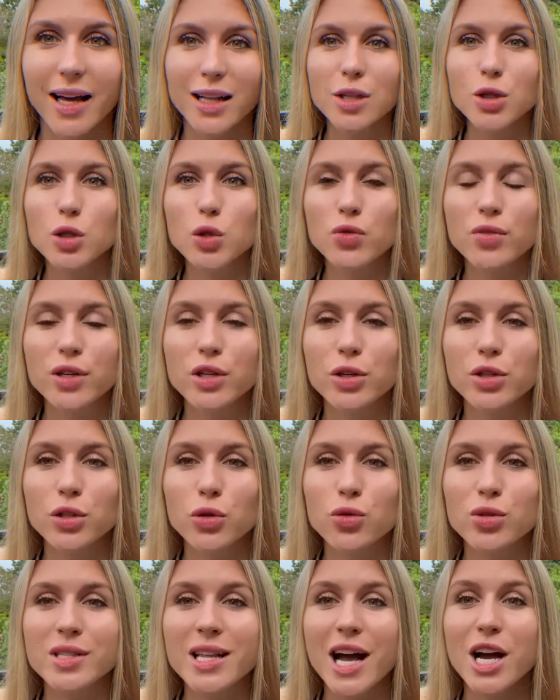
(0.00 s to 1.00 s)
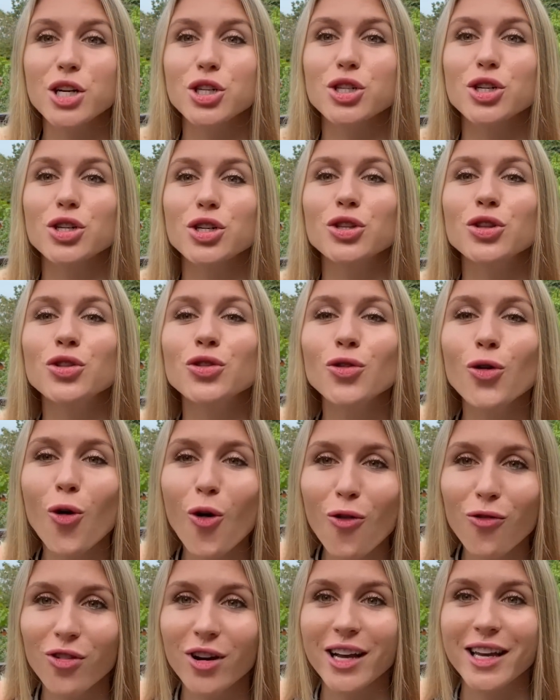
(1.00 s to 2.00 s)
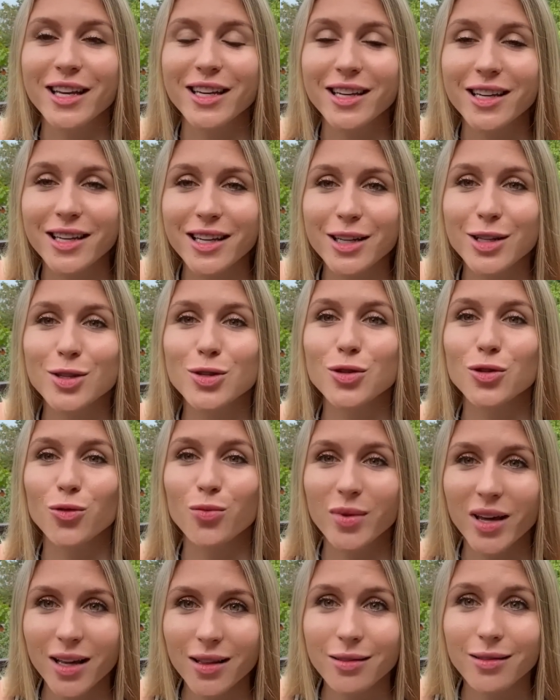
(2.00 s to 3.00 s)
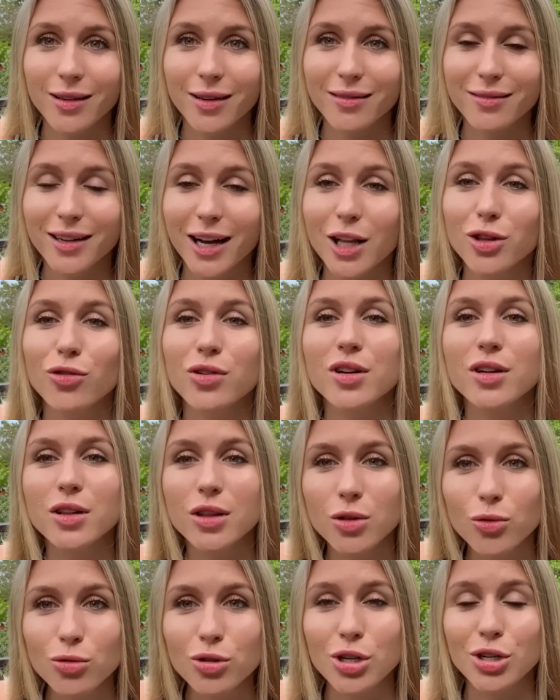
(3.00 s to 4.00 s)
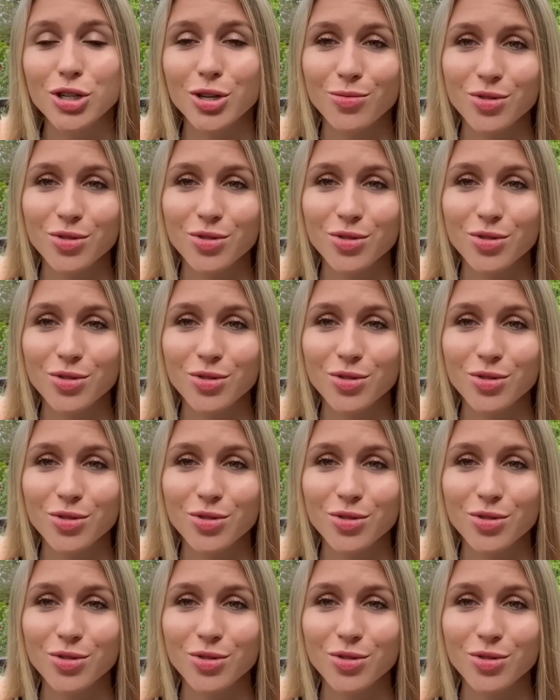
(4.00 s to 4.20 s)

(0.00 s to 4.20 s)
концу видео ты узнаешь новые и инструменты, которые лучше, чем